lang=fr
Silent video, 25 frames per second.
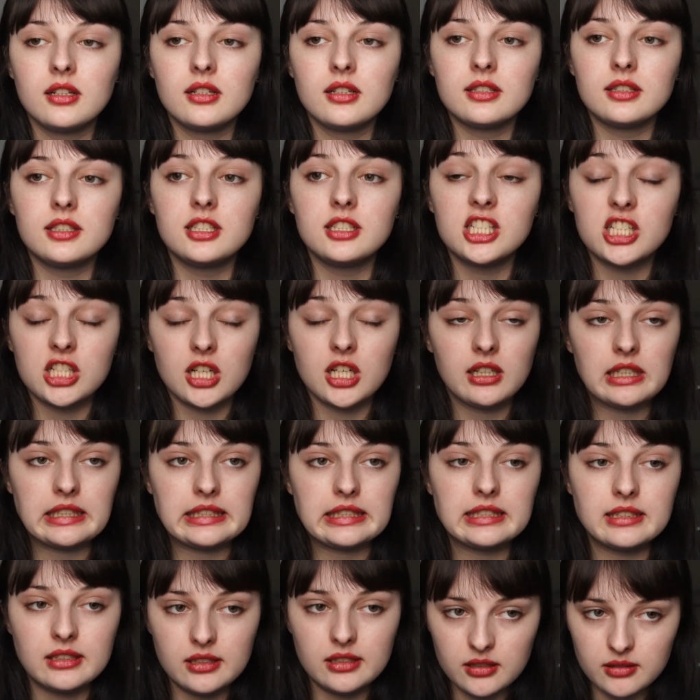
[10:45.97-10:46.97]
déjà
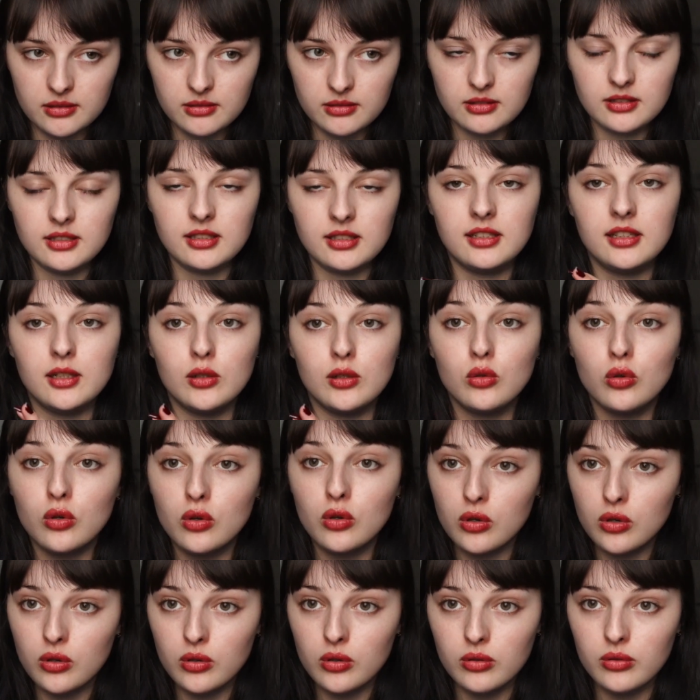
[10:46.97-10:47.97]
ici, les
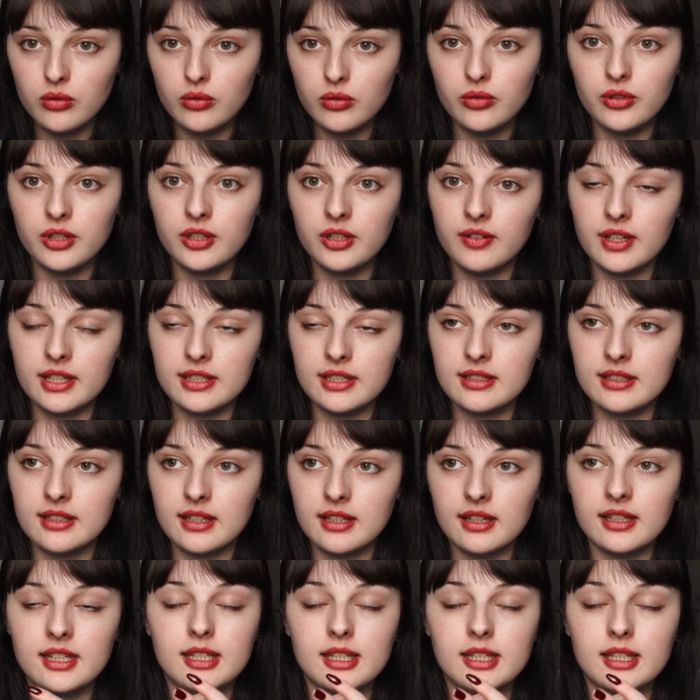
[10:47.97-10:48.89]
locaux universitaires,